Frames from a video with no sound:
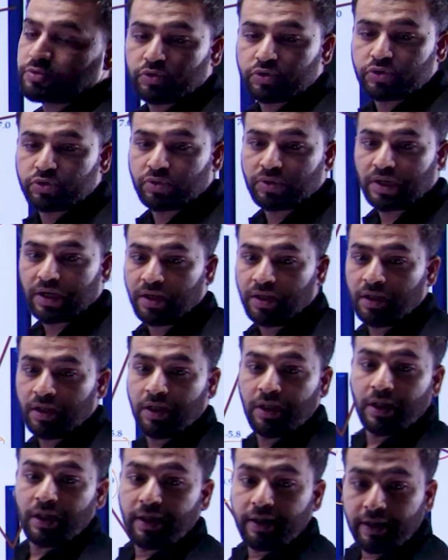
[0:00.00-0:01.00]
सोचो ना
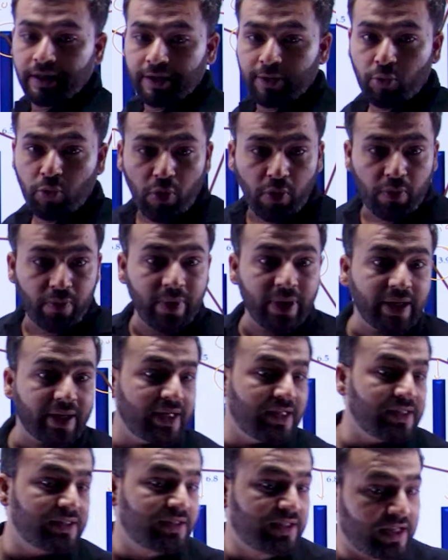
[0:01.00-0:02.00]
कोविड
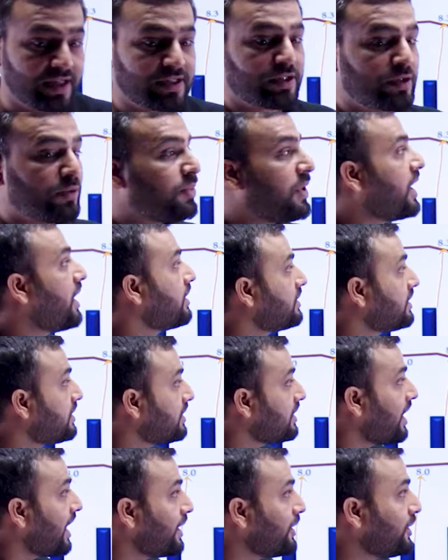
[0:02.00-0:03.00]
के जस्ट बाद
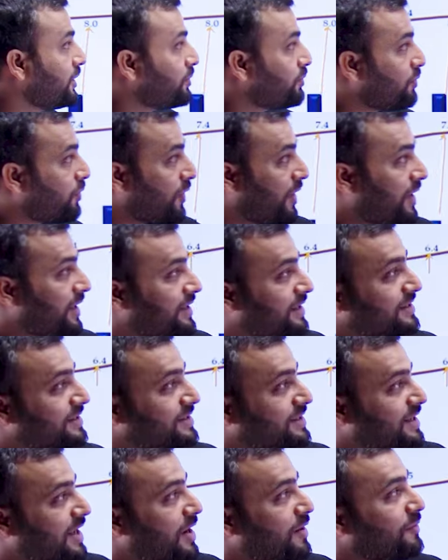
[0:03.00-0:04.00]

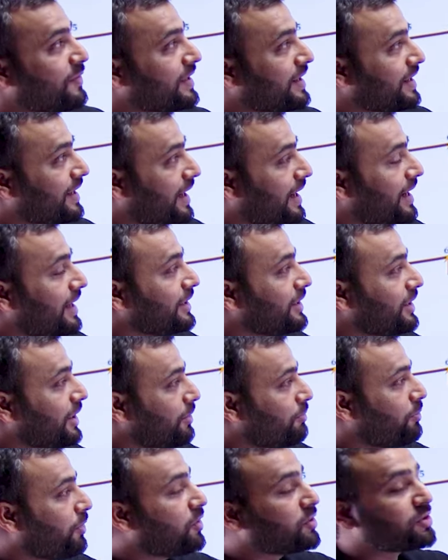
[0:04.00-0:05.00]
9.7 यार ये
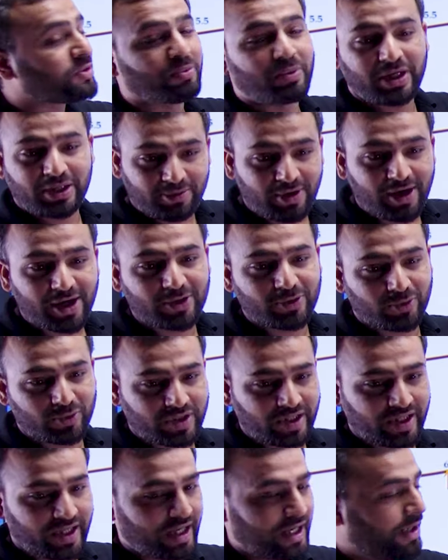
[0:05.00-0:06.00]
बहुत बड़ी बात
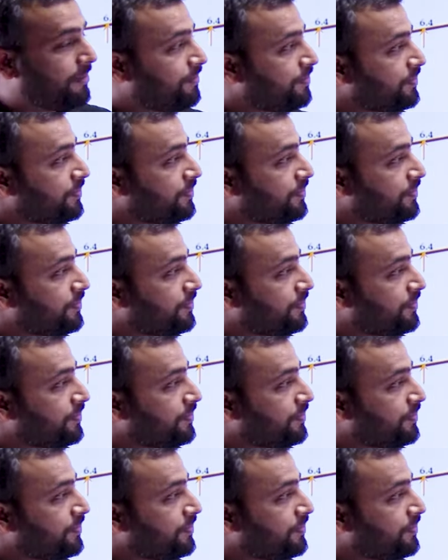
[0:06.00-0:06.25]
होती है